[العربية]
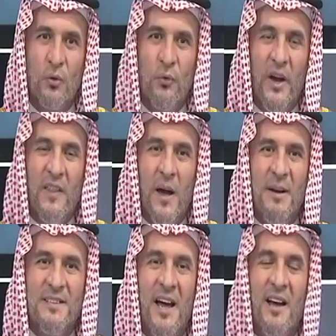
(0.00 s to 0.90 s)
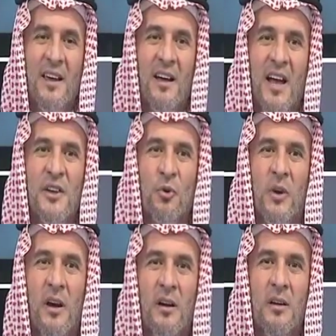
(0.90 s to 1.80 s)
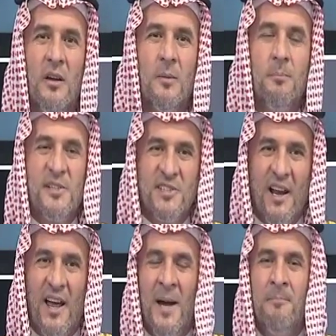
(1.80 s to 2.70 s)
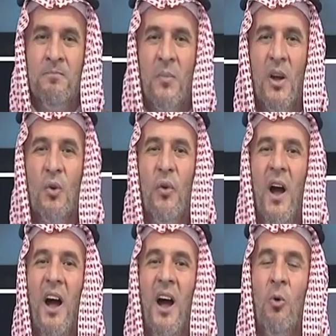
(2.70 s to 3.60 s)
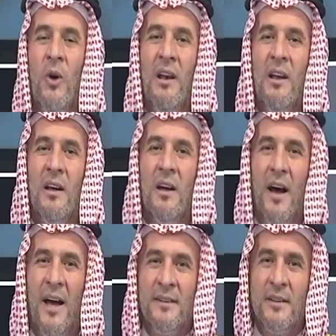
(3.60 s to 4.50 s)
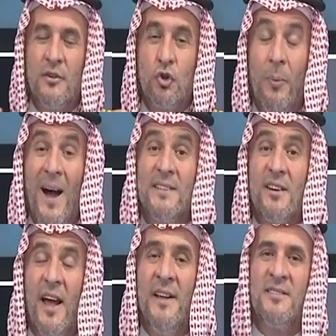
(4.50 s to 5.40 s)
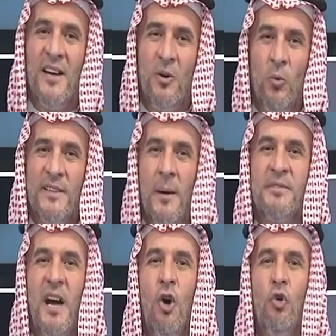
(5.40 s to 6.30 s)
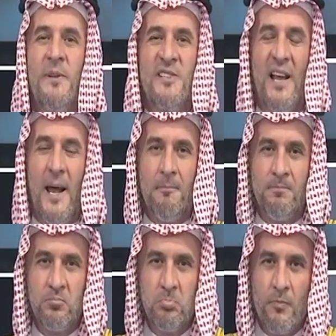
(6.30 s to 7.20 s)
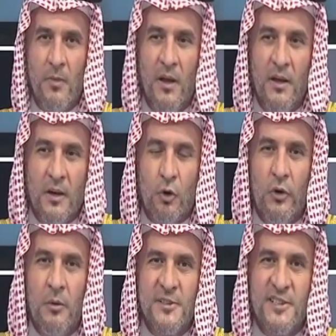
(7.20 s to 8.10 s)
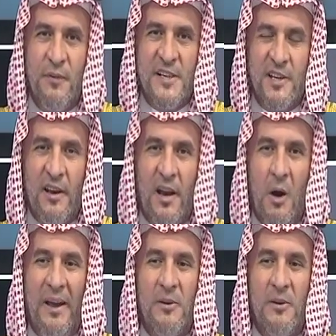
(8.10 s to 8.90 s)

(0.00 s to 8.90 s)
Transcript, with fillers: فإذا بدأك غيرك بالسلام فحاول أن تبادر أنت وتبدأه بالسلام يقول المصطفى صلى الله عليه